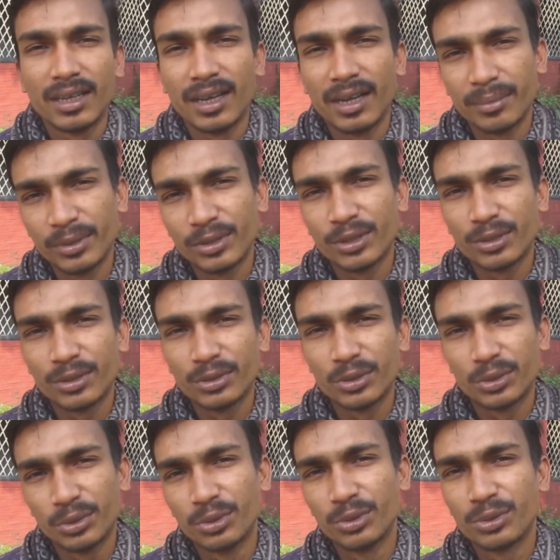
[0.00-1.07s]
আমরা যখন
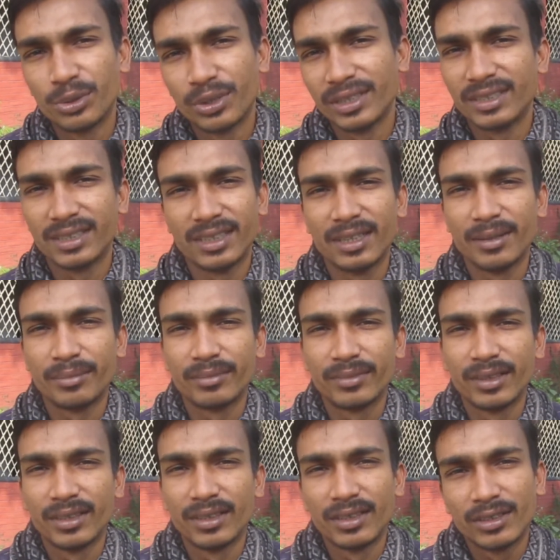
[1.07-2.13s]
শুরু করেছিলাম
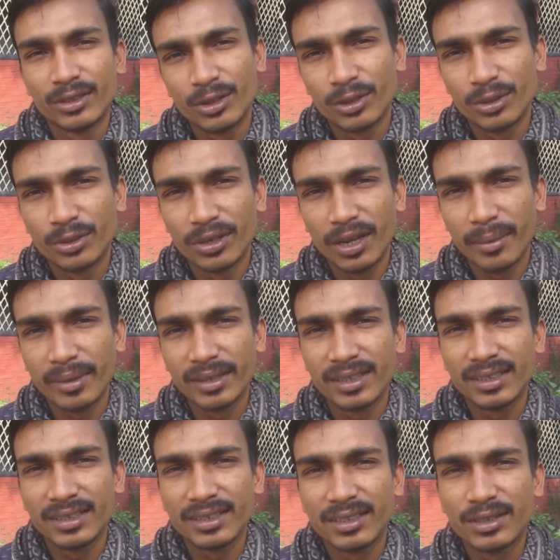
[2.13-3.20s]
তখন
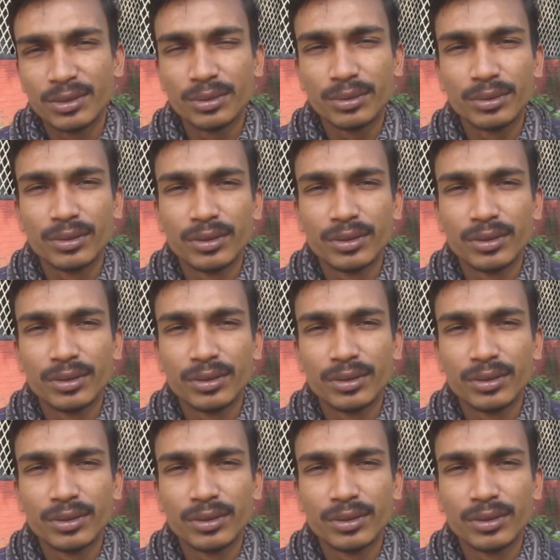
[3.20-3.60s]
আমাদের কিছু